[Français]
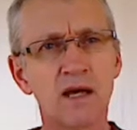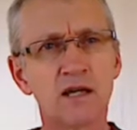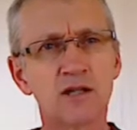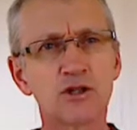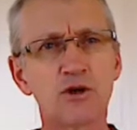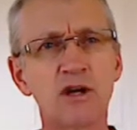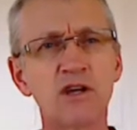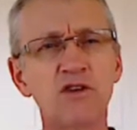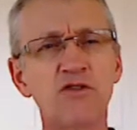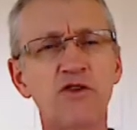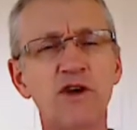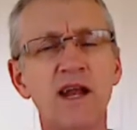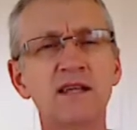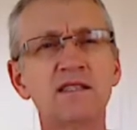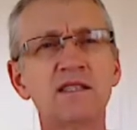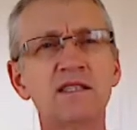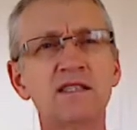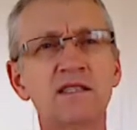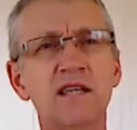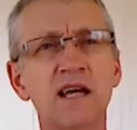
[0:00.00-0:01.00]
Je crois qu'il fait la
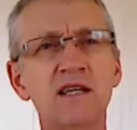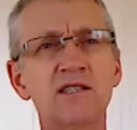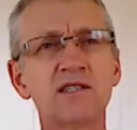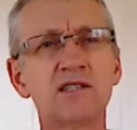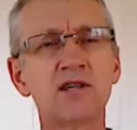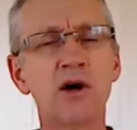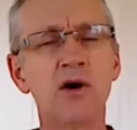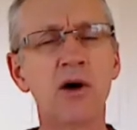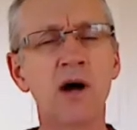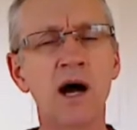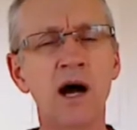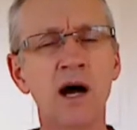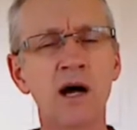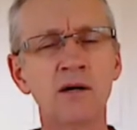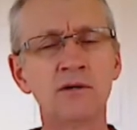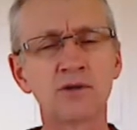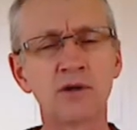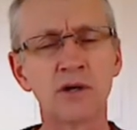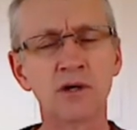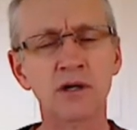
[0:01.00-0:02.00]
distinction
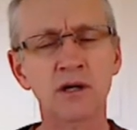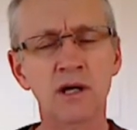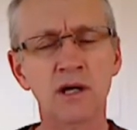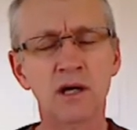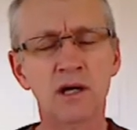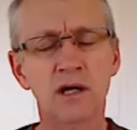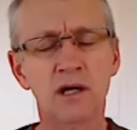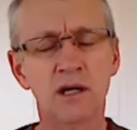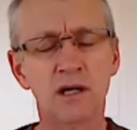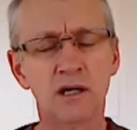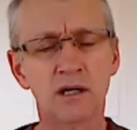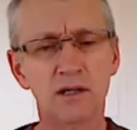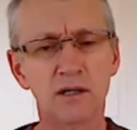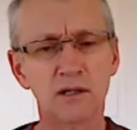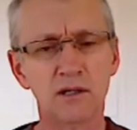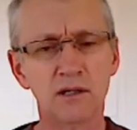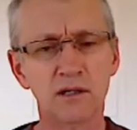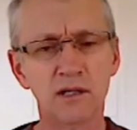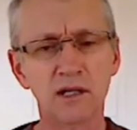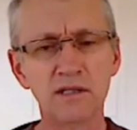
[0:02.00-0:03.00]
entre
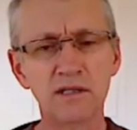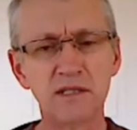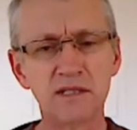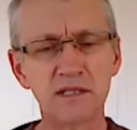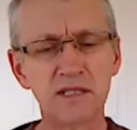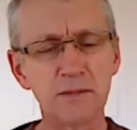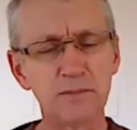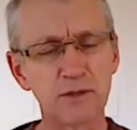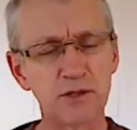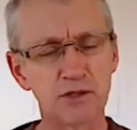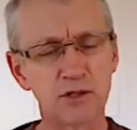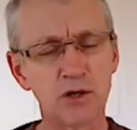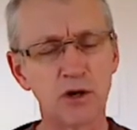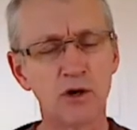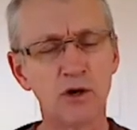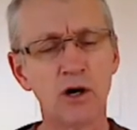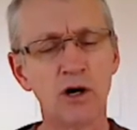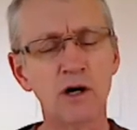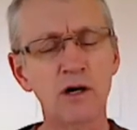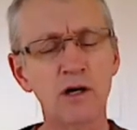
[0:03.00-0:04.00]
les disciples qui sont
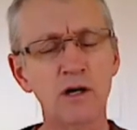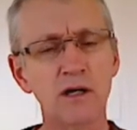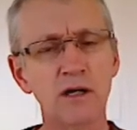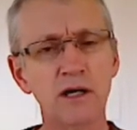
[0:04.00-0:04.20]
là